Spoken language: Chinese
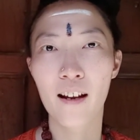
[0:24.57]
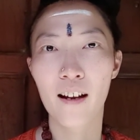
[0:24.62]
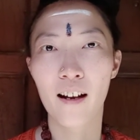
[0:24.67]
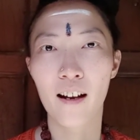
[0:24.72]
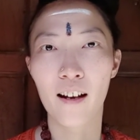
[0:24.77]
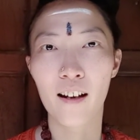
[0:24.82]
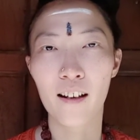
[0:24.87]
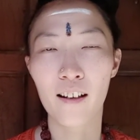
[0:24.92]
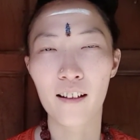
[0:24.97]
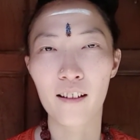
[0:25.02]

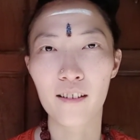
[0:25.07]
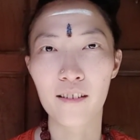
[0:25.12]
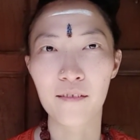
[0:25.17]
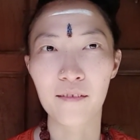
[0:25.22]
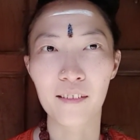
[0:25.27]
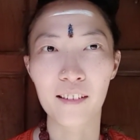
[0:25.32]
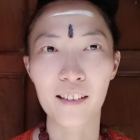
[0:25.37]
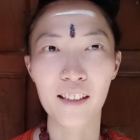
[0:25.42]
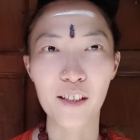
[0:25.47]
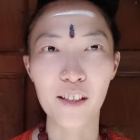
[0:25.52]
啊，
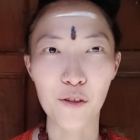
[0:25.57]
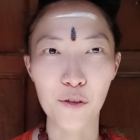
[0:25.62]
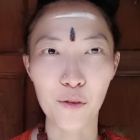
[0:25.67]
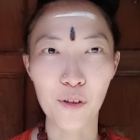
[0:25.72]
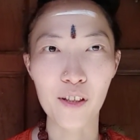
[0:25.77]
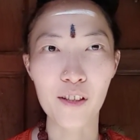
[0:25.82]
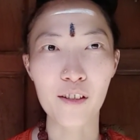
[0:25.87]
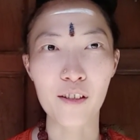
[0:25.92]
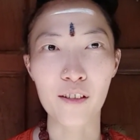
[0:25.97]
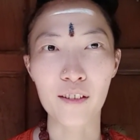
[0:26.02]
可以
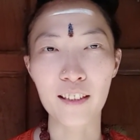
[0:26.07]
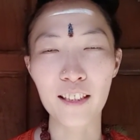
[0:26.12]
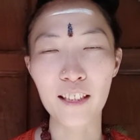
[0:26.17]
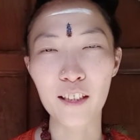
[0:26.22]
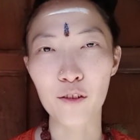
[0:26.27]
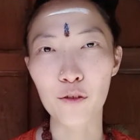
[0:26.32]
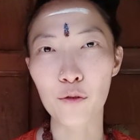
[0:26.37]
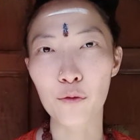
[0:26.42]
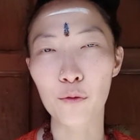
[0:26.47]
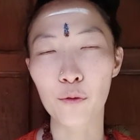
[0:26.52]
说是
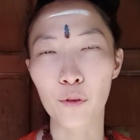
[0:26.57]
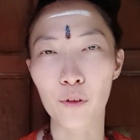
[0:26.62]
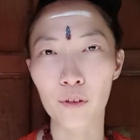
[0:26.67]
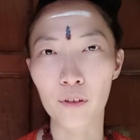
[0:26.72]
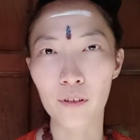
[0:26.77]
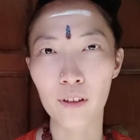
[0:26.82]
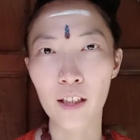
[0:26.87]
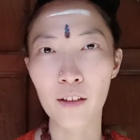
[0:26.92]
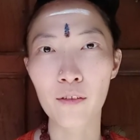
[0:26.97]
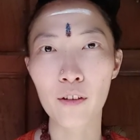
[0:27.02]
庆祝
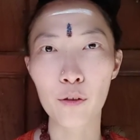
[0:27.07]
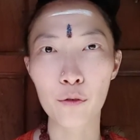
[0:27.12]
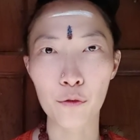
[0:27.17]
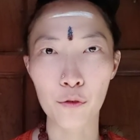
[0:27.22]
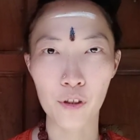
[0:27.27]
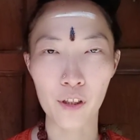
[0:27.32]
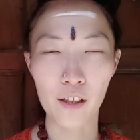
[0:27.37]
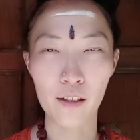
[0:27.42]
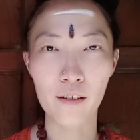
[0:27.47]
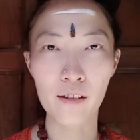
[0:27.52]
David 女
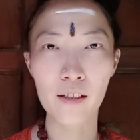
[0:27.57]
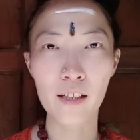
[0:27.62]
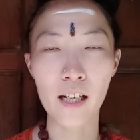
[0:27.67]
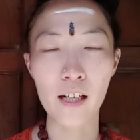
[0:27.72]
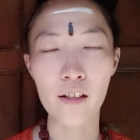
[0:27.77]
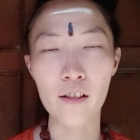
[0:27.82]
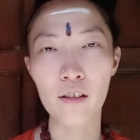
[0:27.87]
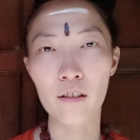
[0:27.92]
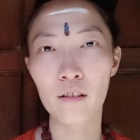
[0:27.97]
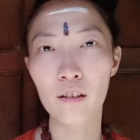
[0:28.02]
神
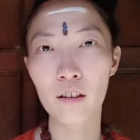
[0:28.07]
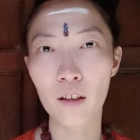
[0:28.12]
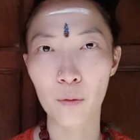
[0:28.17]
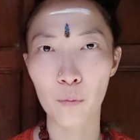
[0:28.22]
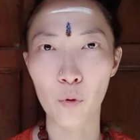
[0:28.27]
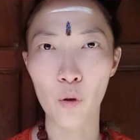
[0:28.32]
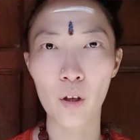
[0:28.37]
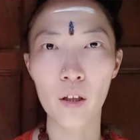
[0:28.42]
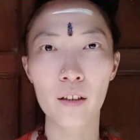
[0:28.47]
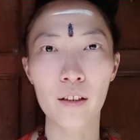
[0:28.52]
战胜恶
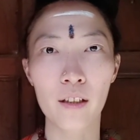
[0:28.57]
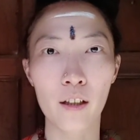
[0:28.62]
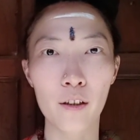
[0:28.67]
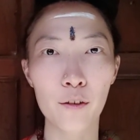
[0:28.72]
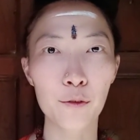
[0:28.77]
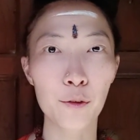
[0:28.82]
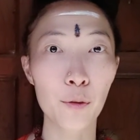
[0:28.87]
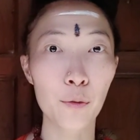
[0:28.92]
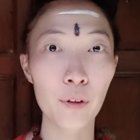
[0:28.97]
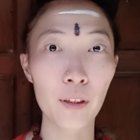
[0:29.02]
魔，然后
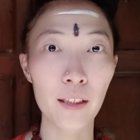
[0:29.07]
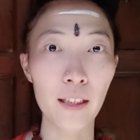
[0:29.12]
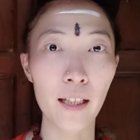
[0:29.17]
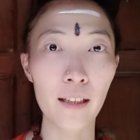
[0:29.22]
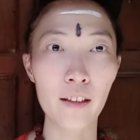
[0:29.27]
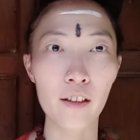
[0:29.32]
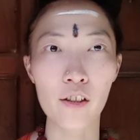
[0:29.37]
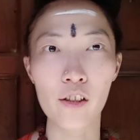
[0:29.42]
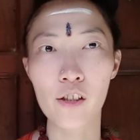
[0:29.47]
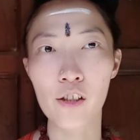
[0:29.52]
最后一天
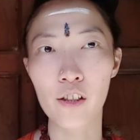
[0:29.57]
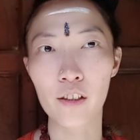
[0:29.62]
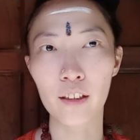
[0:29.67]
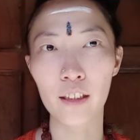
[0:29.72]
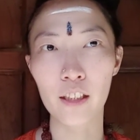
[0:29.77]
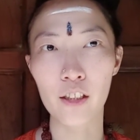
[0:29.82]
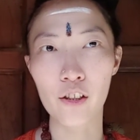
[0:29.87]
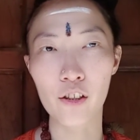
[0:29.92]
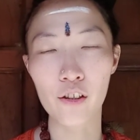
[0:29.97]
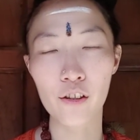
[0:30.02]
呢是胜
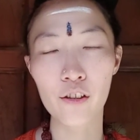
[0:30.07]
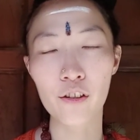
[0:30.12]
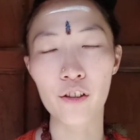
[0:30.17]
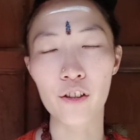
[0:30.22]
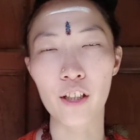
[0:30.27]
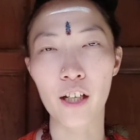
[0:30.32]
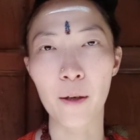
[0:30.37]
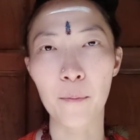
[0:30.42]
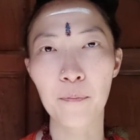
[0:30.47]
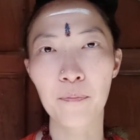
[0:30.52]
利之日，
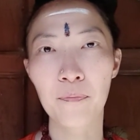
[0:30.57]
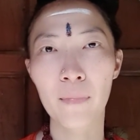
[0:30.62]
这样。